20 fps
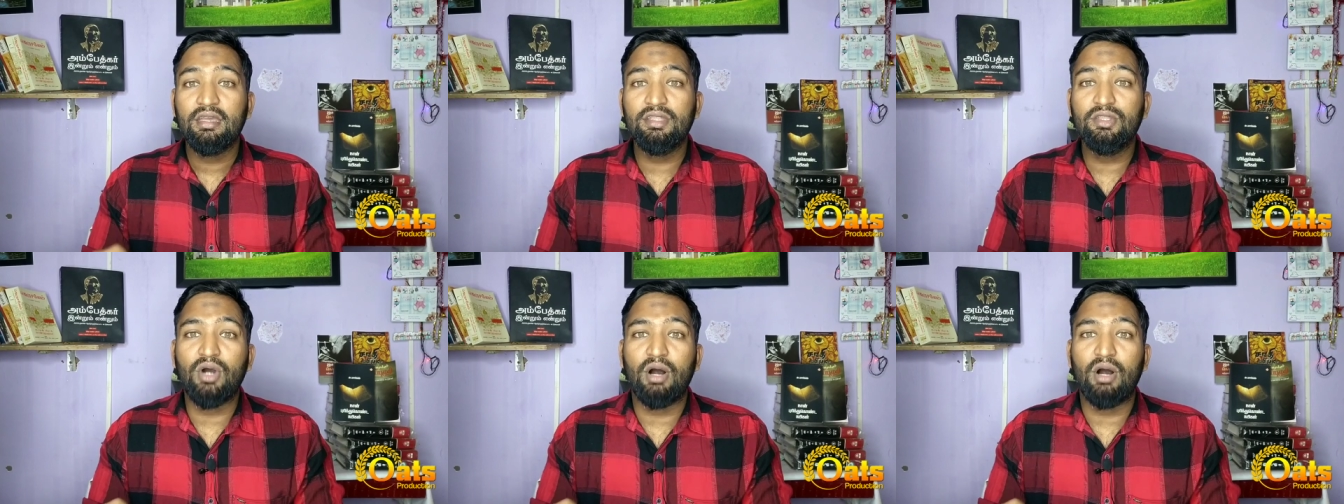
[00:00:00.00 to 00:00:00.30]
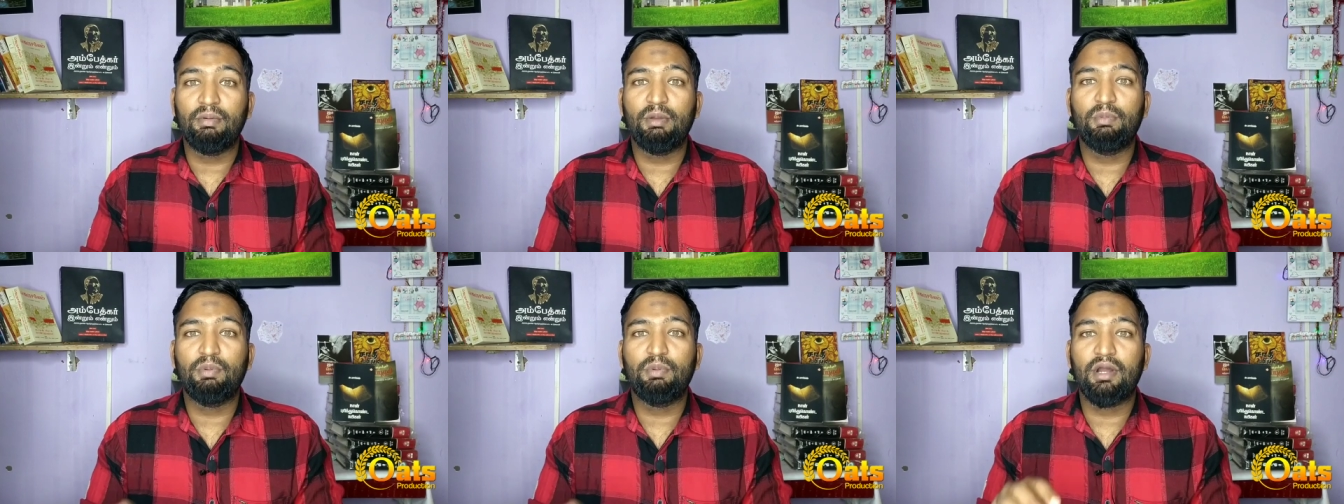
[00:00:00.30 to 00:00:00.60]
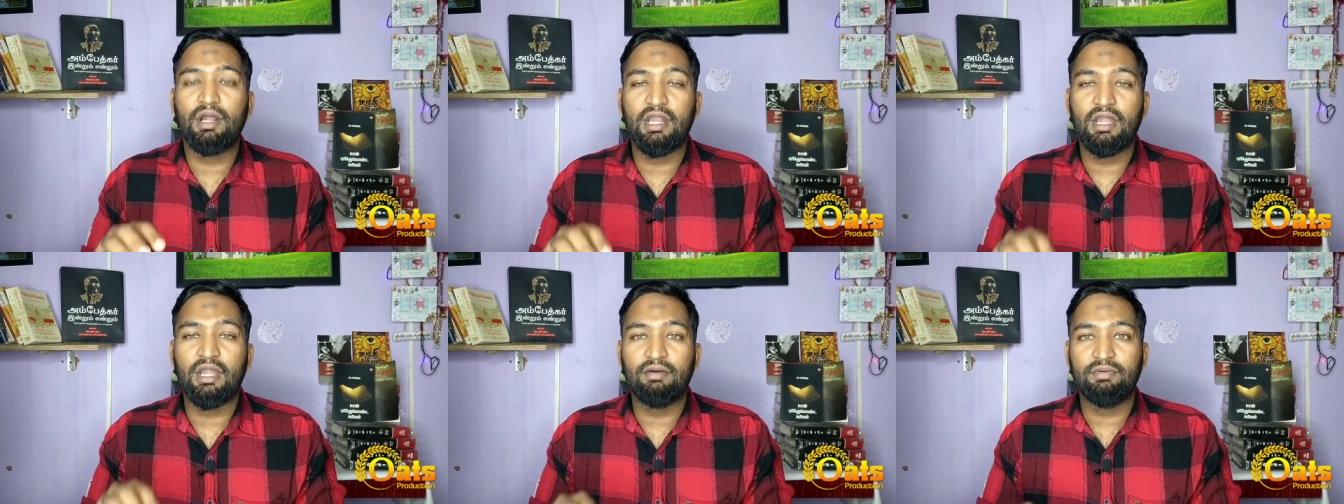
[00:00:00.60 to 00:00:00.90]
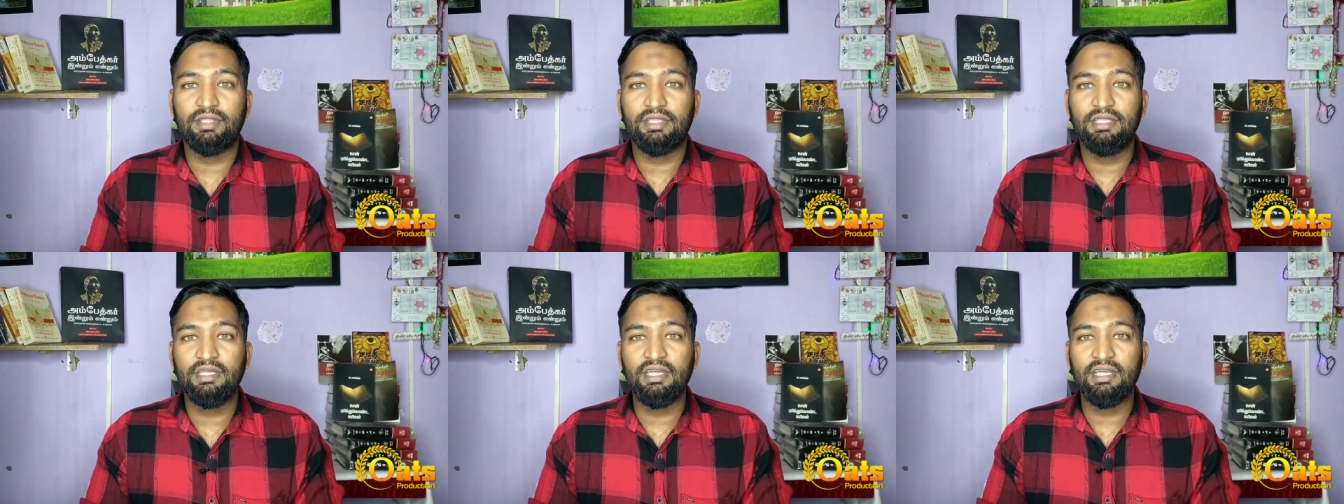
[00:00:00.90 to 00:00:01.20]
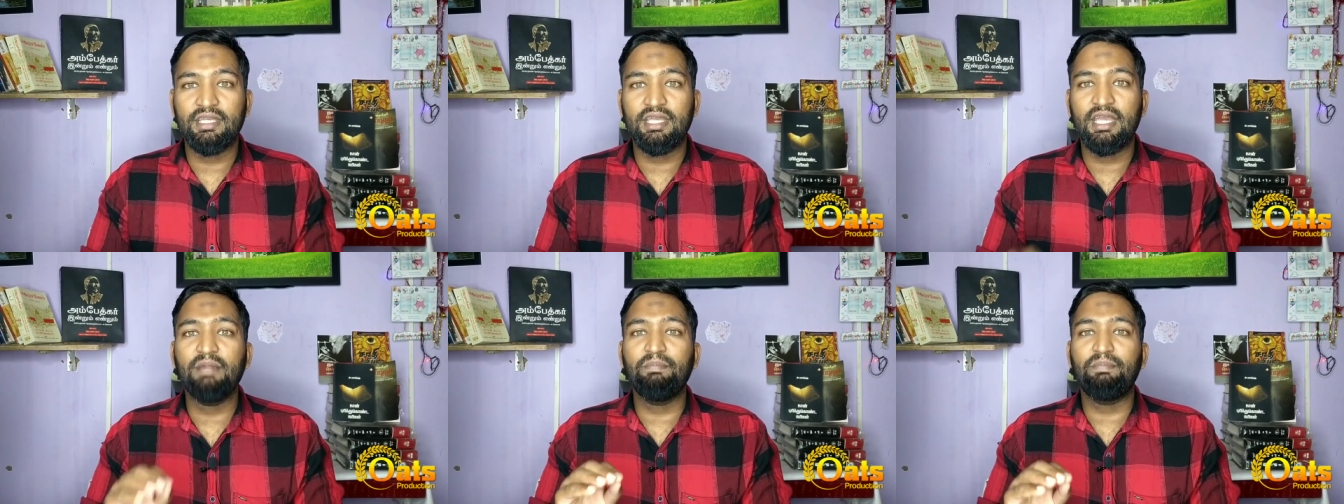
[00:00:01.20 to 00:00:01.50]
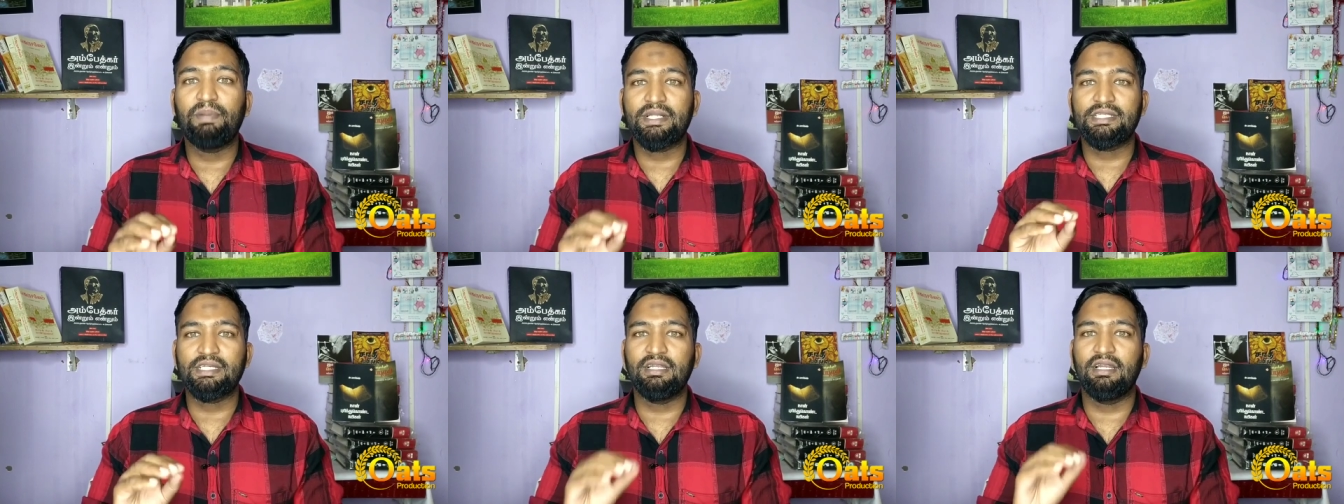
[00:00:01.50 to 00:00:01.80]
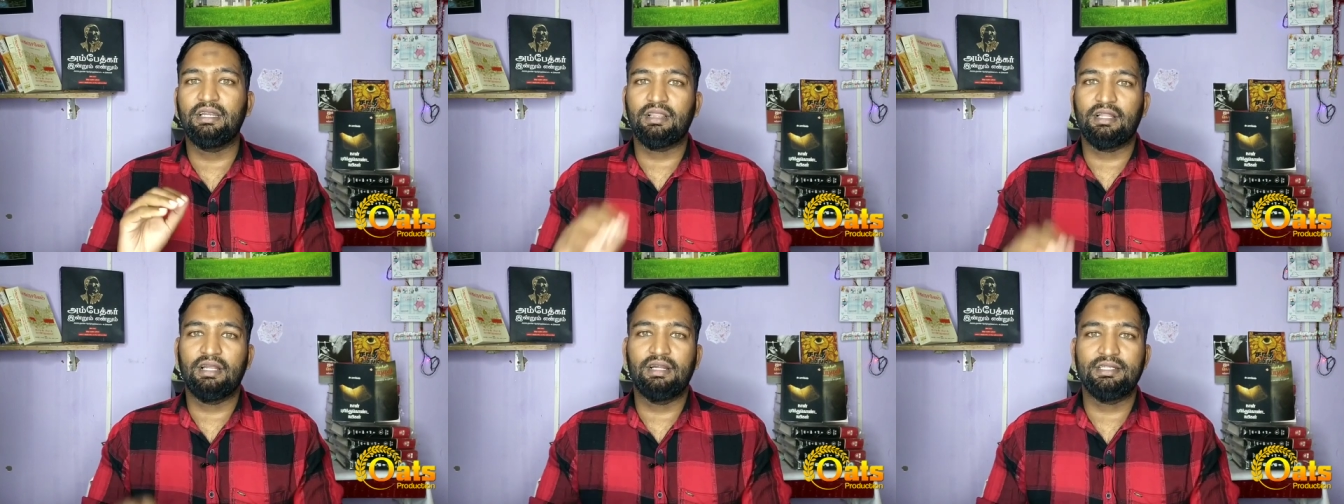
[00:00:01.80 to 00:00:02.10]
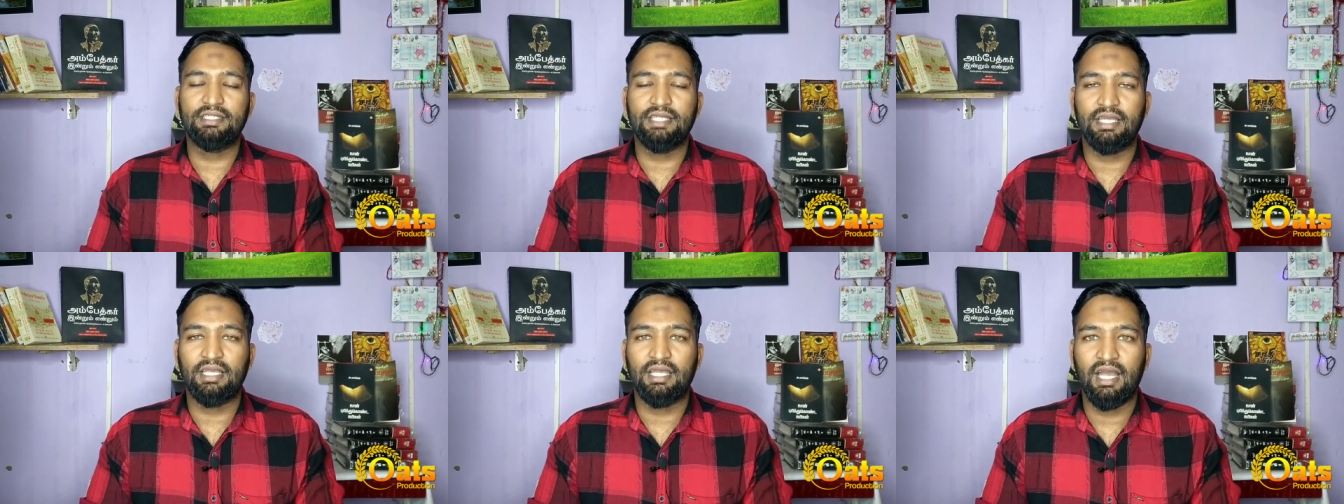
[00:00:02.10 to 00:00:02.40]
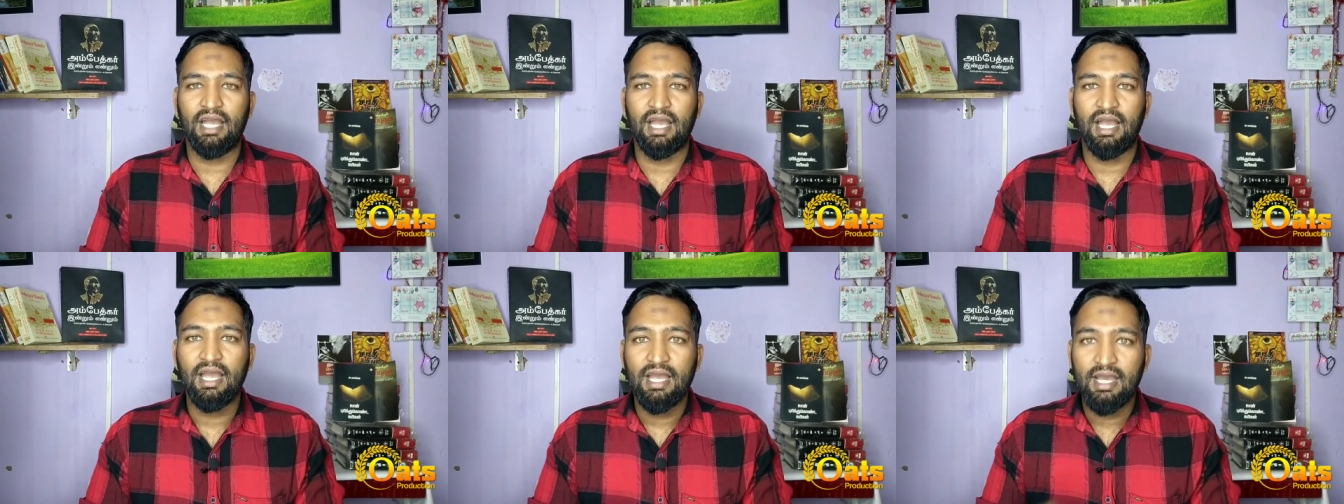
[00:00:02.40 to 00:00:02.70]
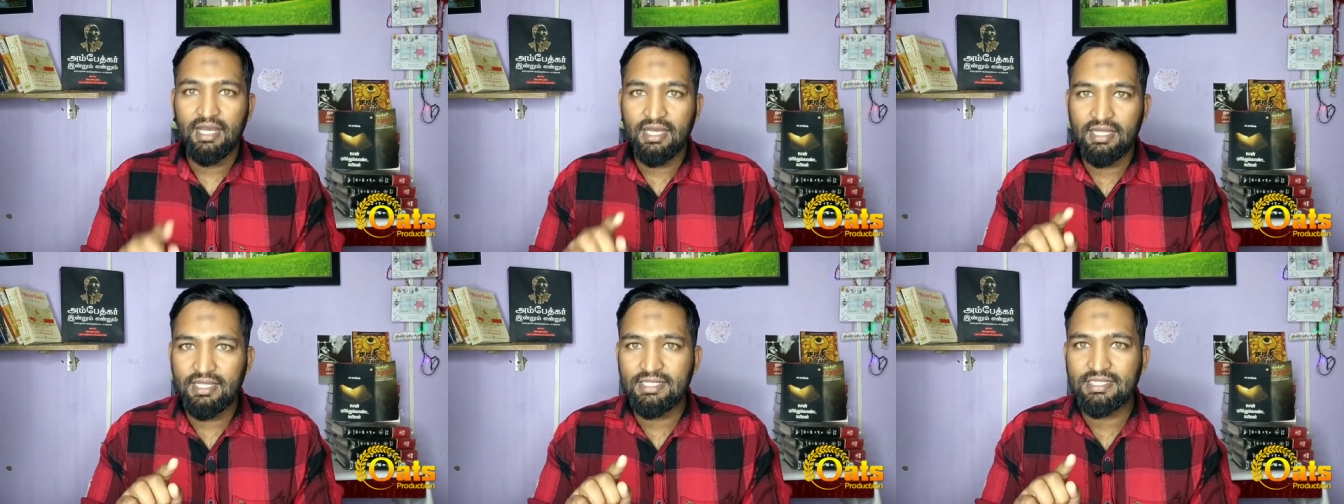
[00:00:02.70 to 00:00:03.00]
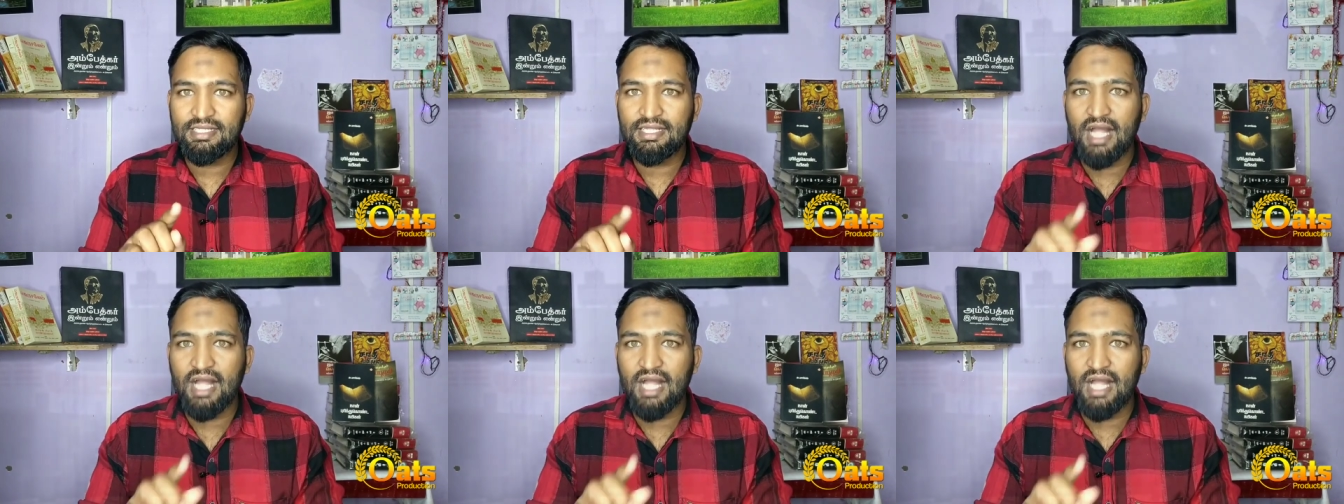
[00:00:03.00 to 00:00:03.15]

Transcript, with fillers: இந்து அமைப்புகள்லாம் வந்து ஏன் பச்சை நிறத்தில் அடித்தீங்க இது